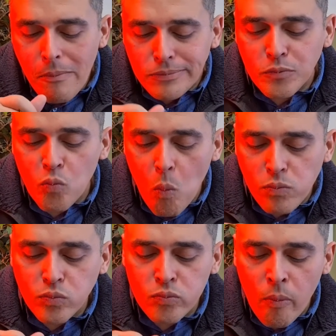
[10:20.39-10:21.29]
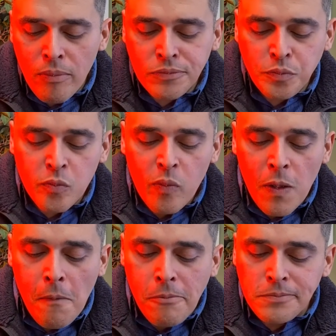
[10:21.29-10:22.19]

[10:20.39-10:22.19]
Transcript: eles usam muito esse feijão aí para